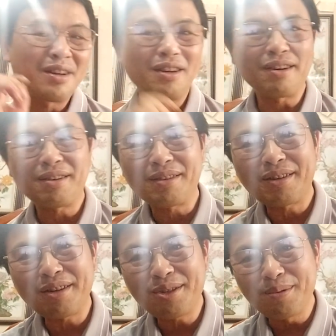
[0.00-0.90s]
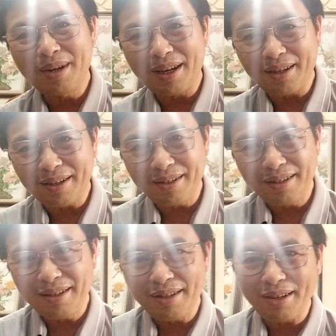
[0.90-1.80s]
nó nói chung là
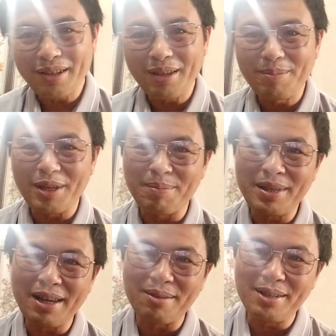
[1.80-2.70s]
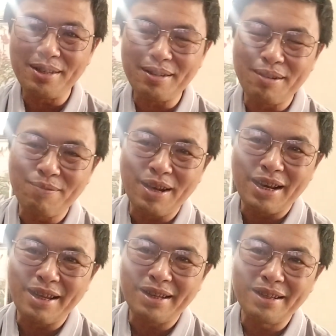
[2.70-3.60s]
cứ nói nghiêm chỉnh với nhau đi không
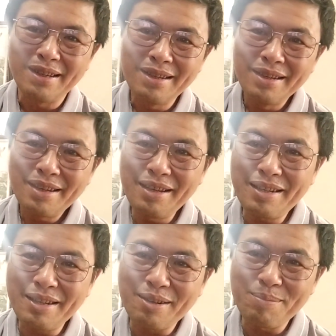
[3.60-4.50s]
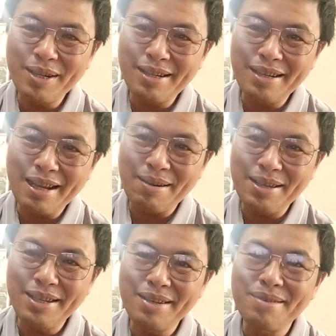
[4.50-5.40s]
phải là ít thì không biết thế nào là ít